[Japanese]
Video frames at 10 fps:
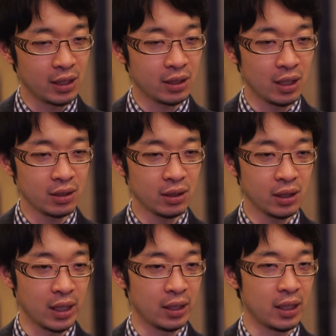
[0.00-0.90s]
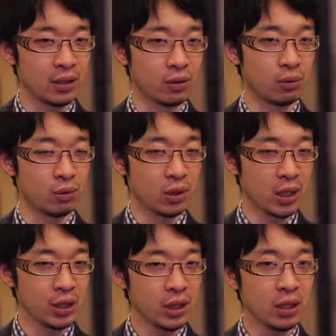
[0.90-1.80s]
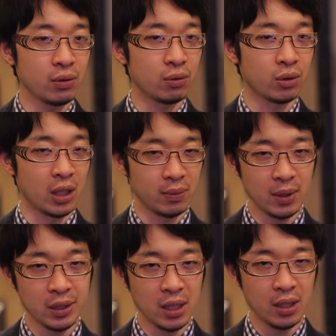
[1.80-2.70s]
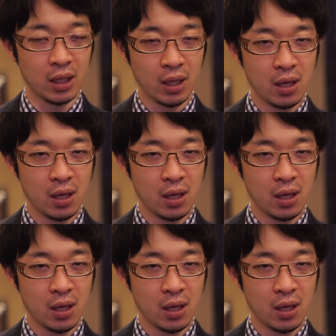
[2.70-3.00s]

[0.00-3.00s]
傷がついてレンズを交換したいということがありましたら、